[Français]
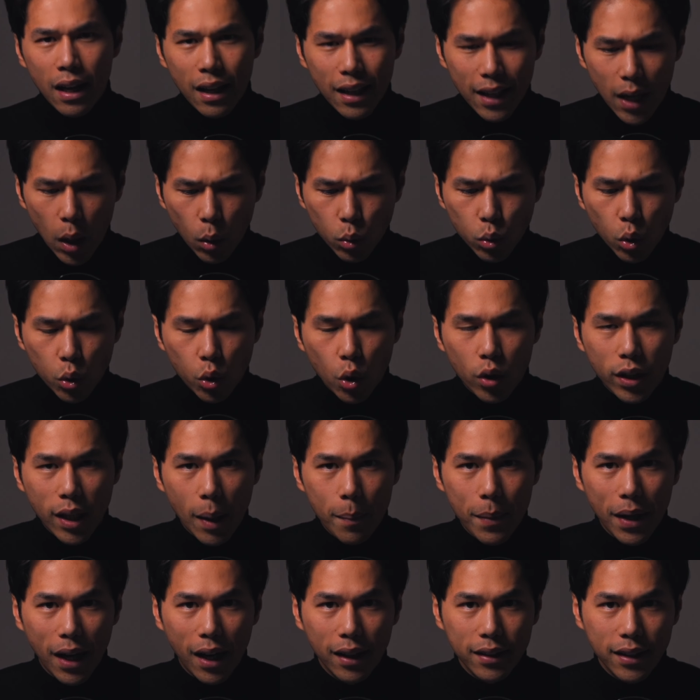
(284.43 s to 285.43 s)
Là où d'autres
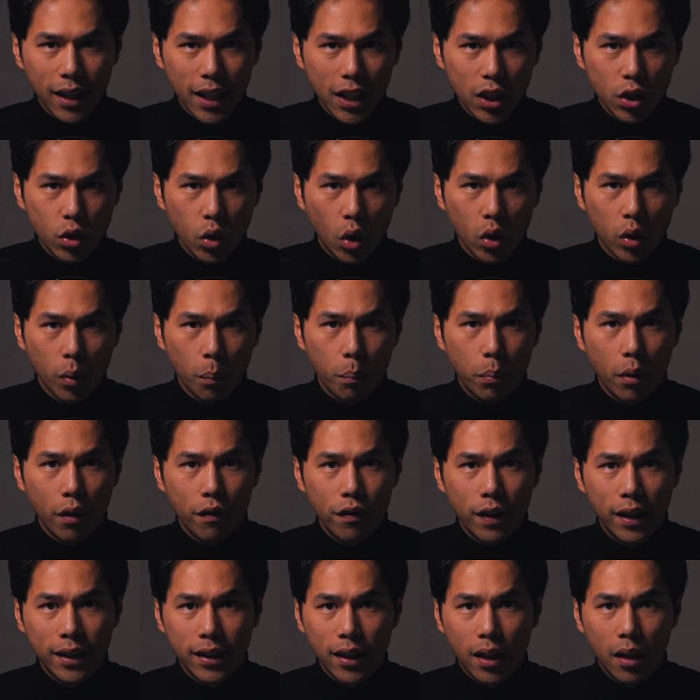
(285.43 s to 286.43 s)
caméras intelligentes
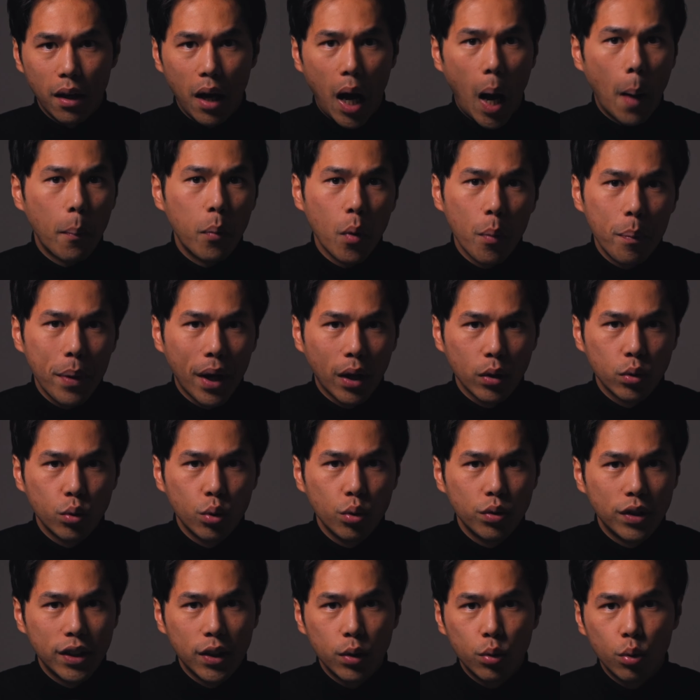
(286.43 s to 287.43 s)
peuvent être un peu
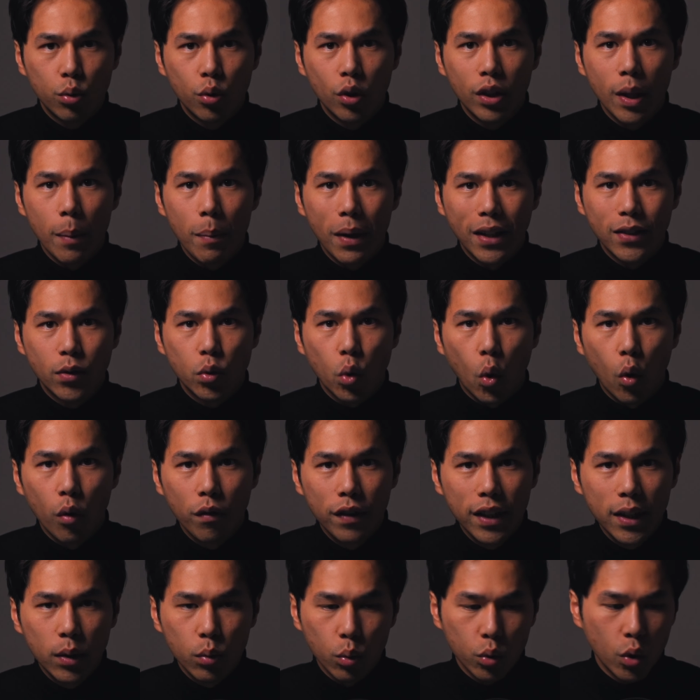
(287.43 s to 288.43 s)
perdues si tu te déplaces trop
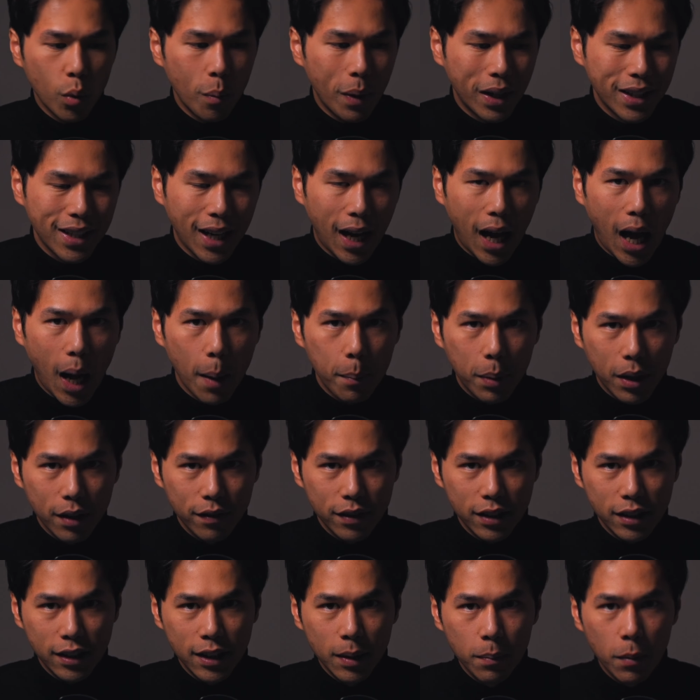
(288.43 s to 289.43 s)
vite ou de manière
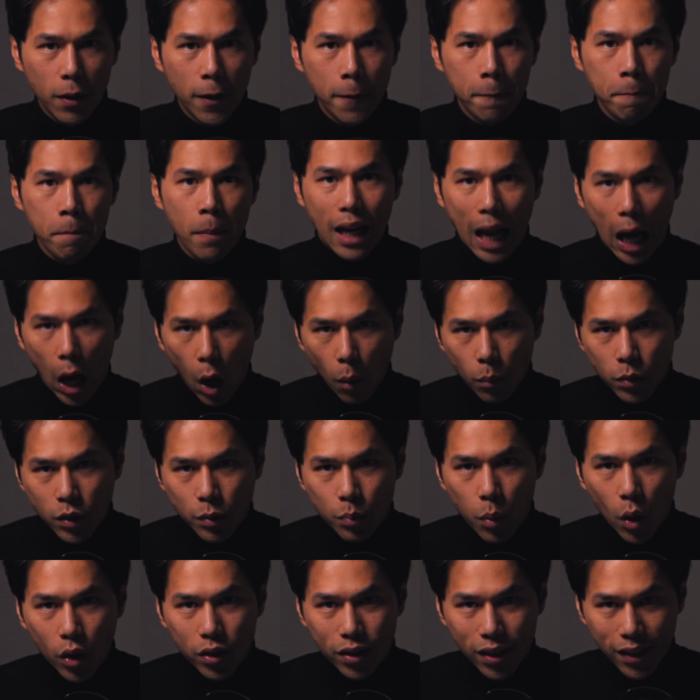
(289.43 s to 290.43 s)
imprévisible, la
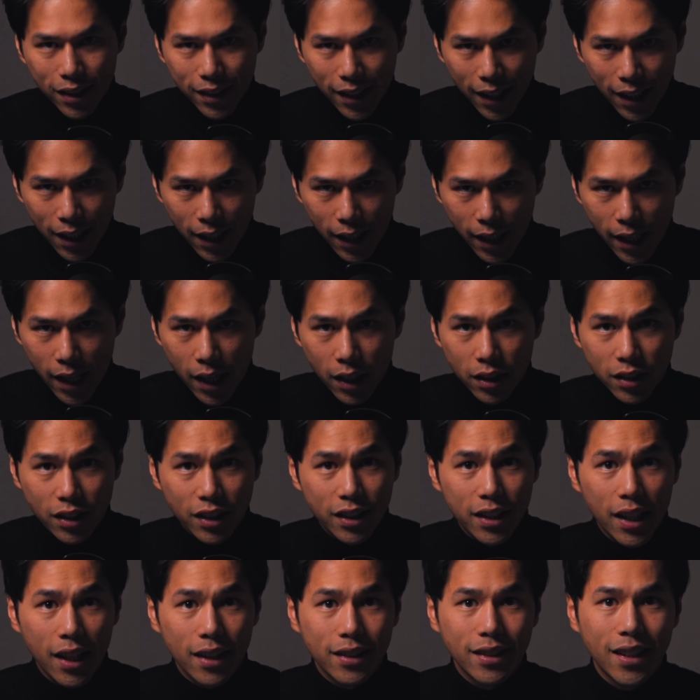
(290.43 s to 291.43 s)
HubSpot TLR
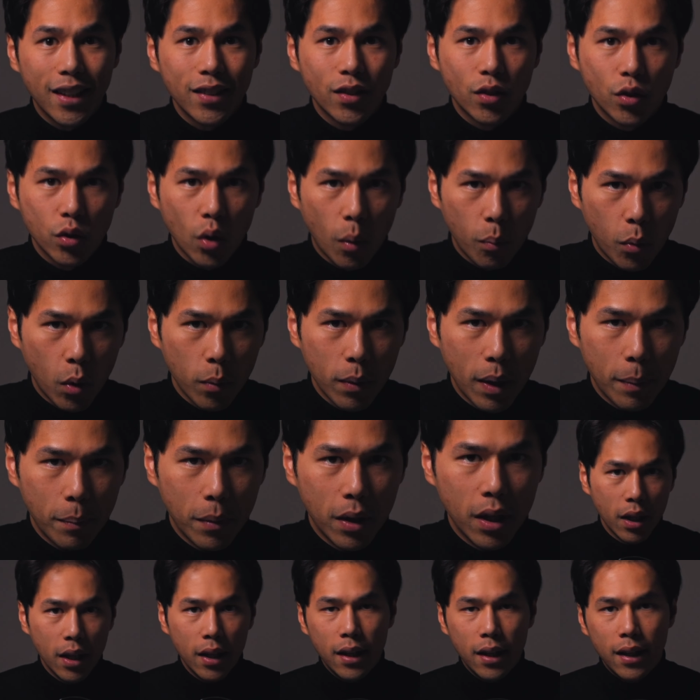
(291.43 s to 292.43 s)
gère ça sans problème.
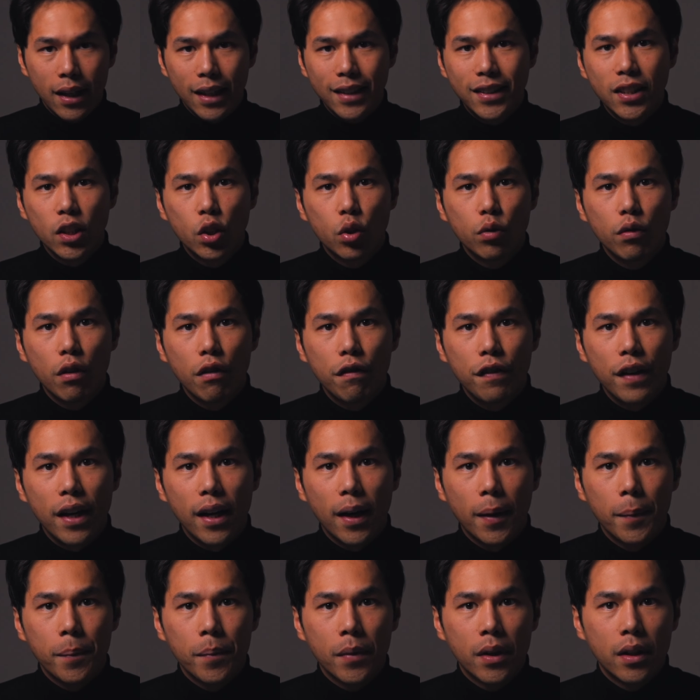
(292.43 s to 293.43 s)
Et si tu veux
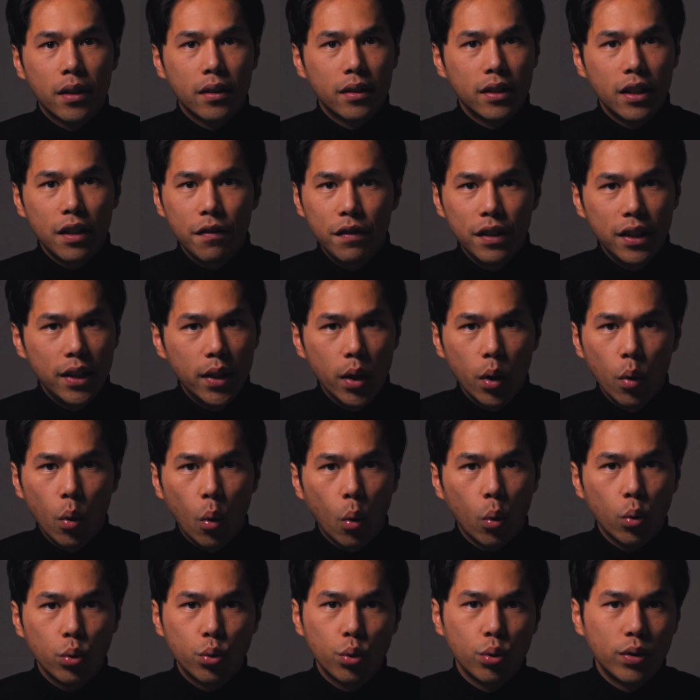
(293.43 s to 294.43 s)
faire des
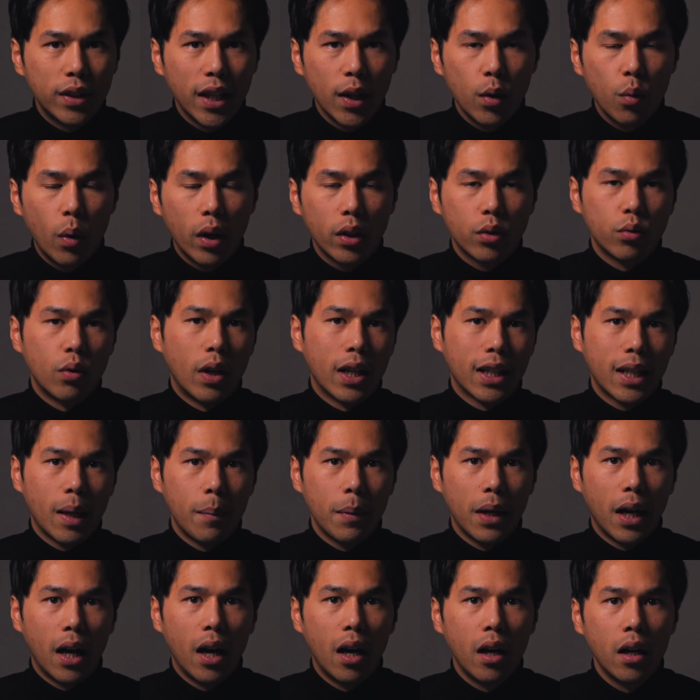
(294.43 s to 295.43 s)
vidéos où tu t'éloignes de la
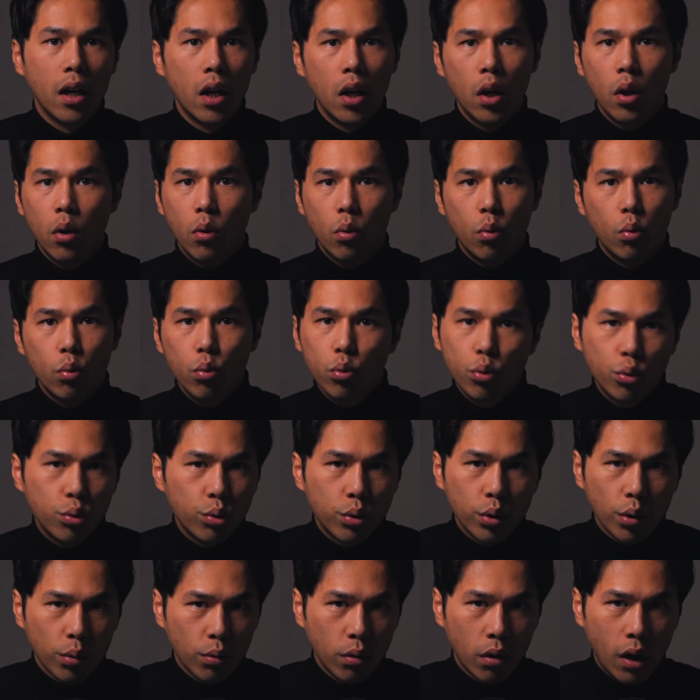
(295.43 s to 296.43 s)
caméra ou
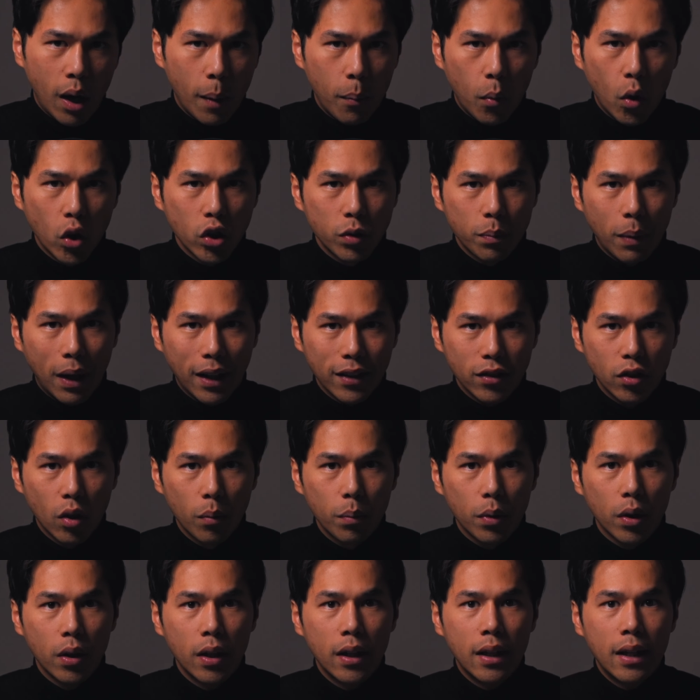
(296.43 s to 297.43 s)
tu te rapproches par
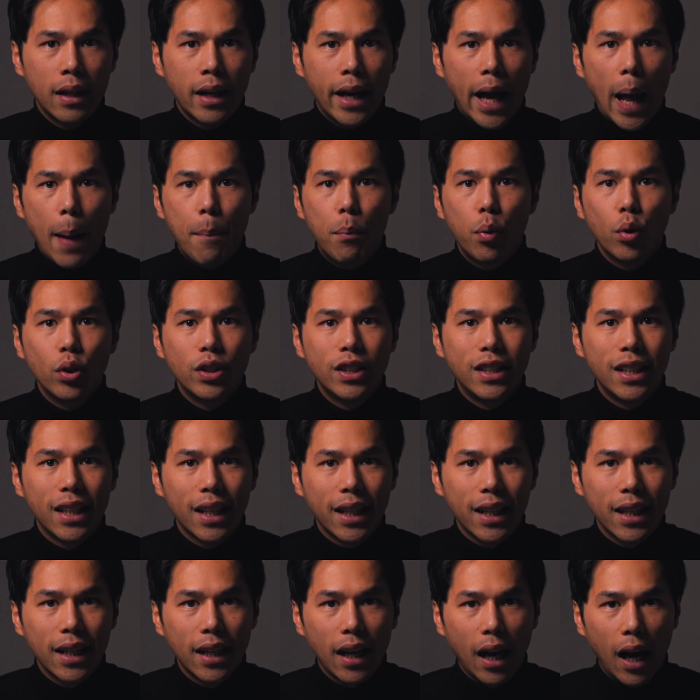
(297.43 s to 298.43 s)
exemple, elle peut
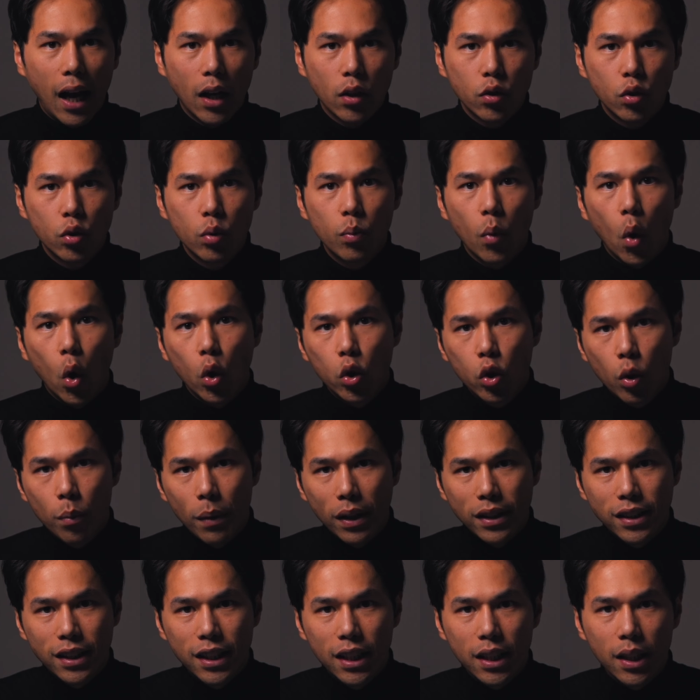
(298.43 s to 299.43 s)
gérer un zoom
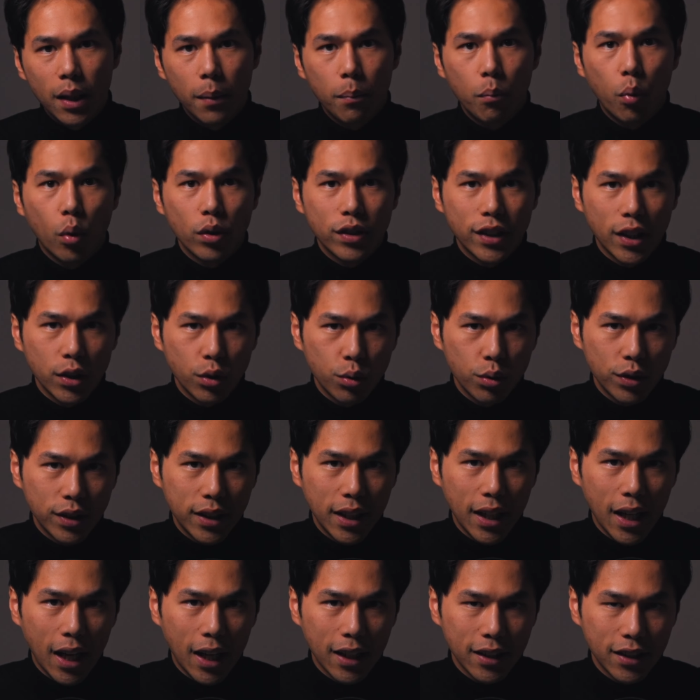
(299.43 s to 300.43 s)
automatique pour
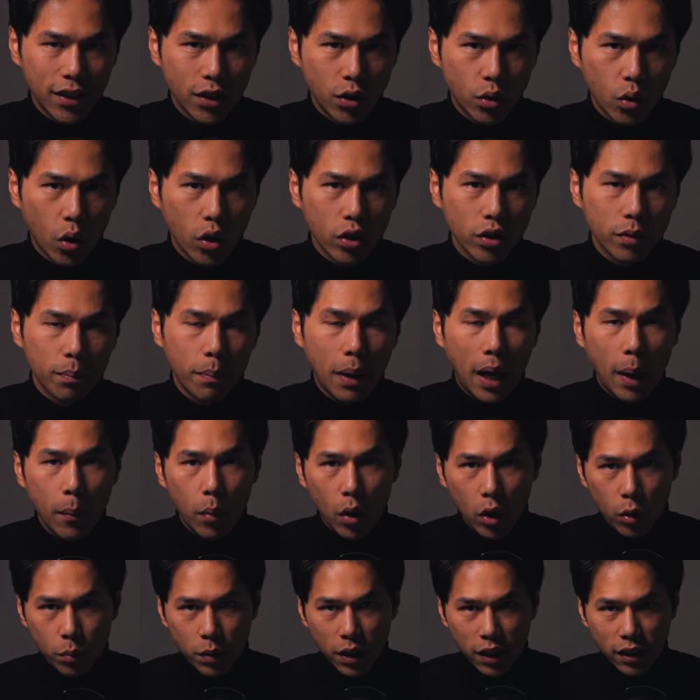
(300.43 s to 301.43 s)
s'ajuster à la distance par
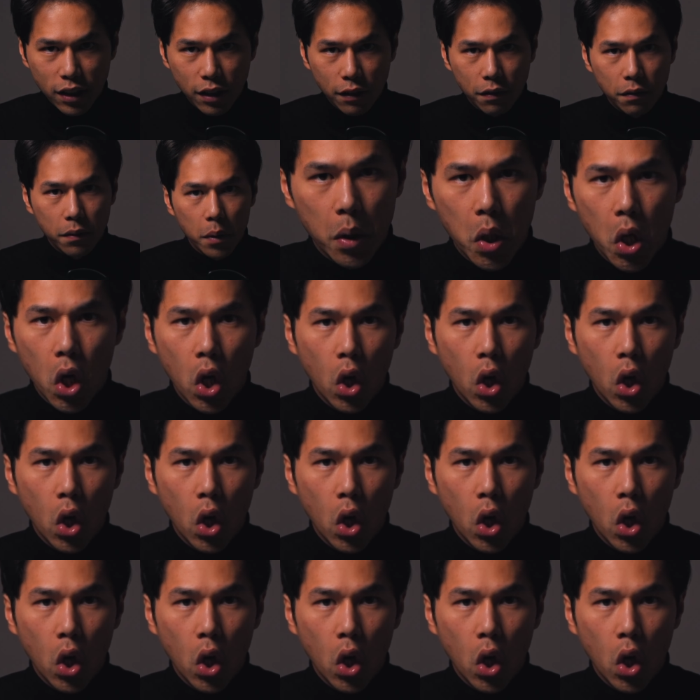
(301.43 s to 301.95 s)
rapport à l'objectif.